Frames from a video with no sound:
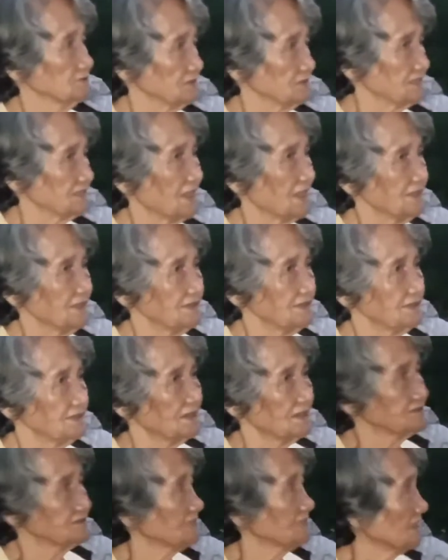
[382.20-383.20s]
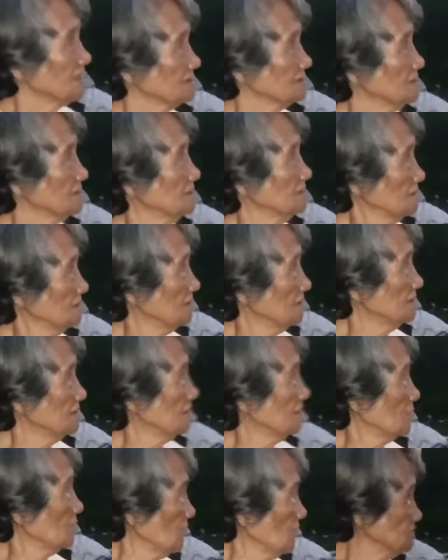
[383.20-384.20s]
tatanghaliin ng truck
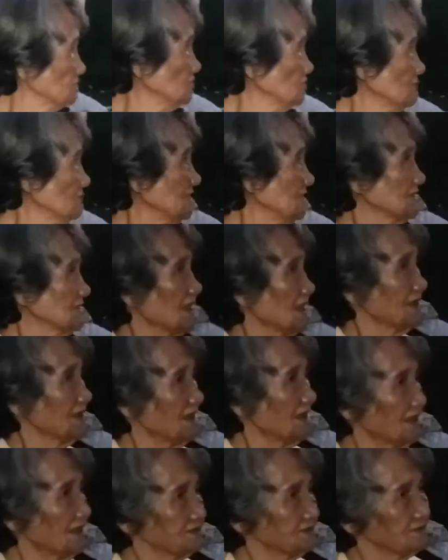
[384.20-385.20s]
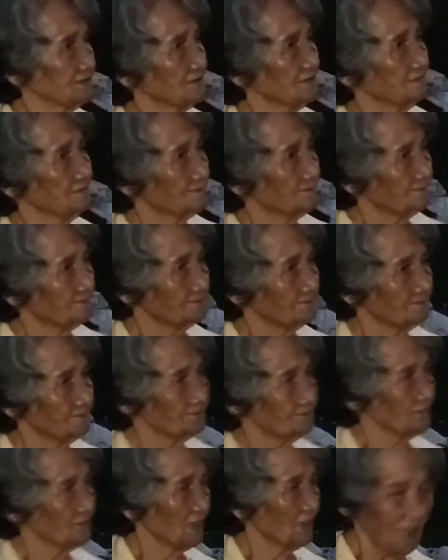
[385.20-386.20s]
huwag nyo naman ikalat oh
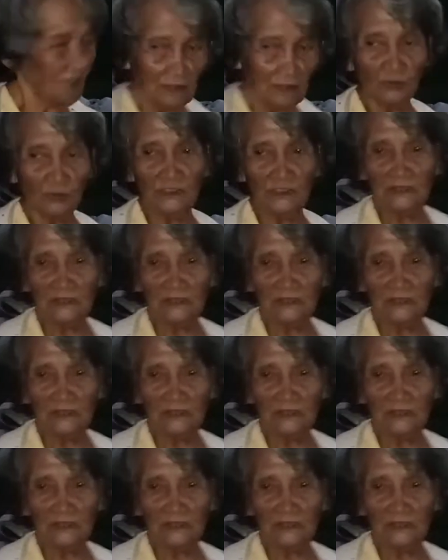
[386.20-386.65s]
eh lalong